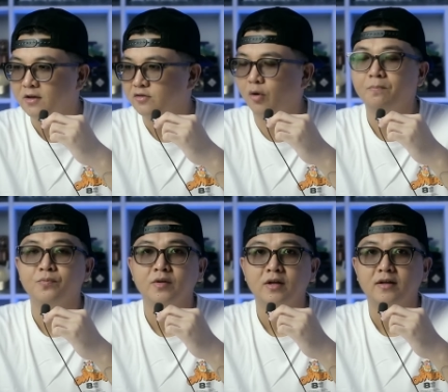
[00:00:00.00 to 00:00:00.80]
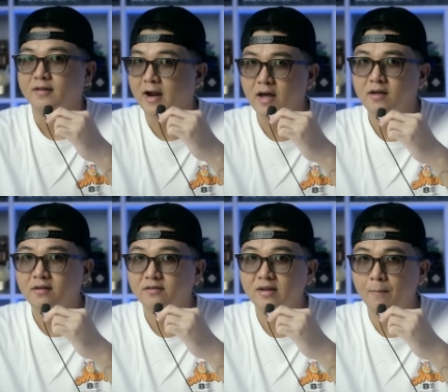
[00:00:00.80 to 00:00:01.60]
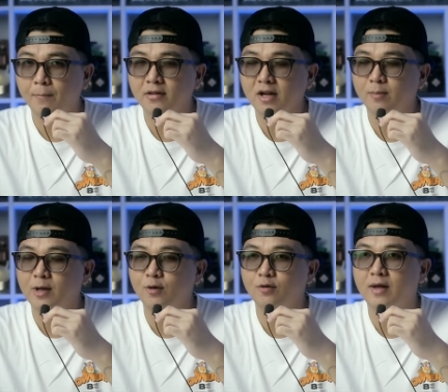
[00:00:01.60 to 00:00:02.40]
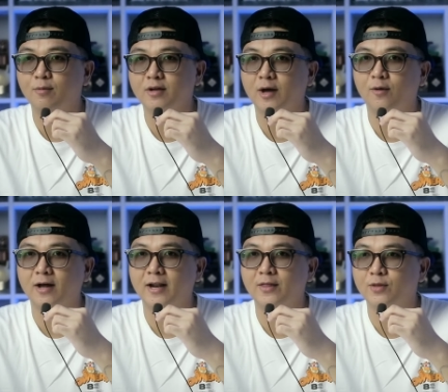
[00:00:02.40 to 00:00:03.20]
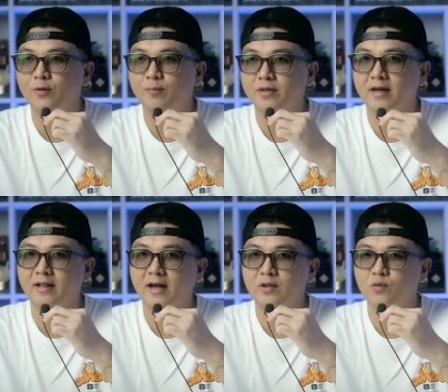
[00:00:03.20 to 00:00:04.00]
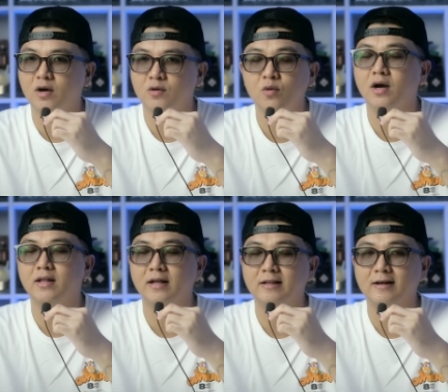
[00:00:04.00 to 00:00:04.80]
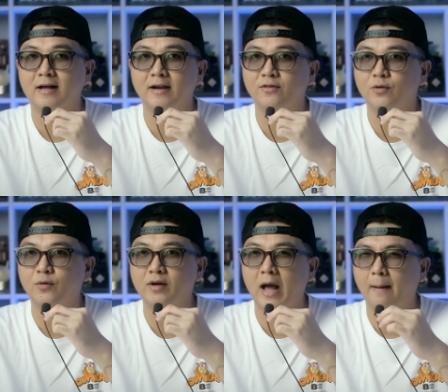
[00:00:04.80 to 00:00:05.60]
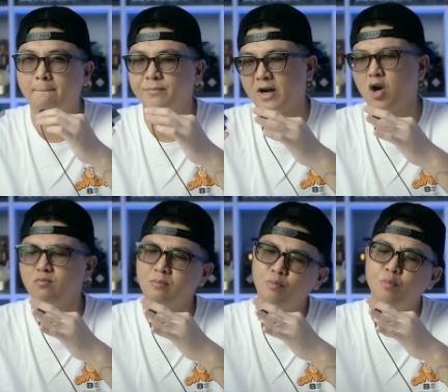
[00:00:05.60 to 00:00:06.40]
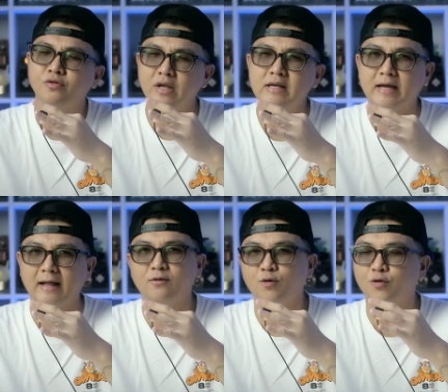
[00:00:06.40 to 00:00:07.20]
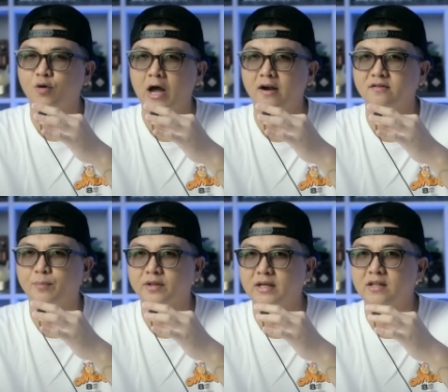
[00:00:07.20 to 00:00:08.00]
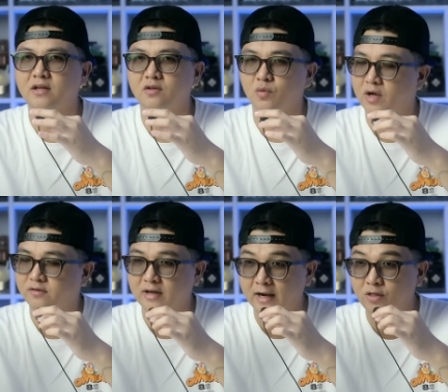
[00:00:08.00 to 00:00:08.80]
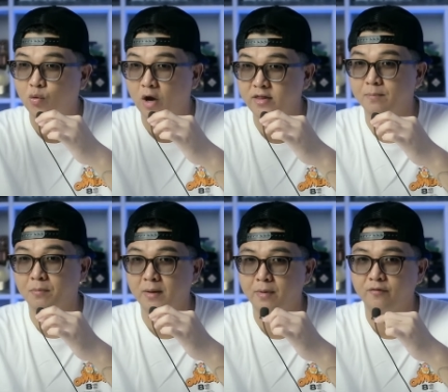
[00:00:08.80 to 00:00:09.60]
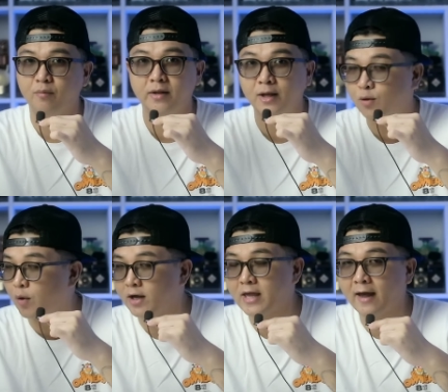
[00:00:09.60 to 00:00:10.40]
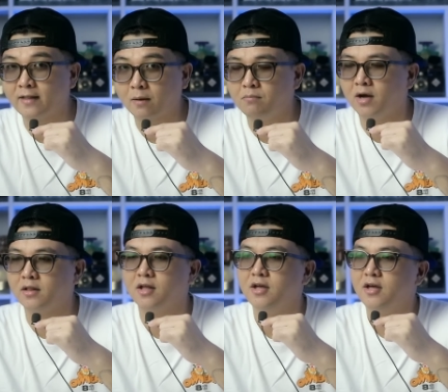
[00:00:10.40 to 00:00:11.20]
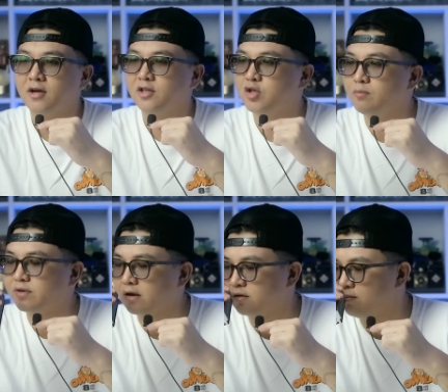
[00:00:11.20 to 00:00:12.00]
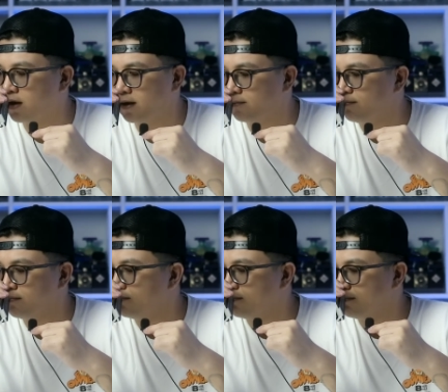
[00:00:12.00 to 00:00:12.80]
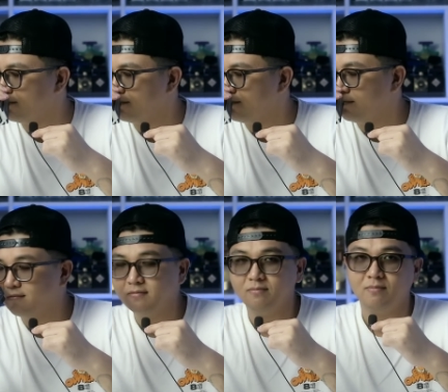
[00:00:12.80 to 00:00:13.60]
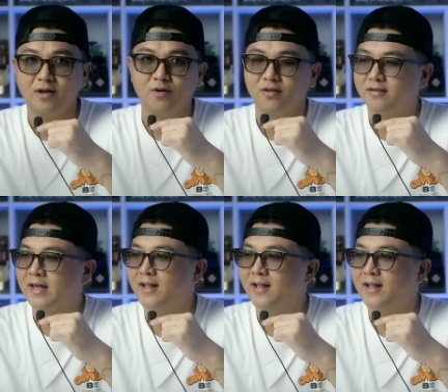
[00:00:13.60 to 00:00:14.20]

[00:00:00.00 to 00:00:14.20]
So, try sampel terlebih dahulu namun kalau kalian tuh percaya dengan dua gua dan kalian tuh nggak terlalu memusingkan untuk hal seperti ini gitu guys kalian tuh wajib beli parfum ini tuh wanginya enak banget kecium seksi banget my goodness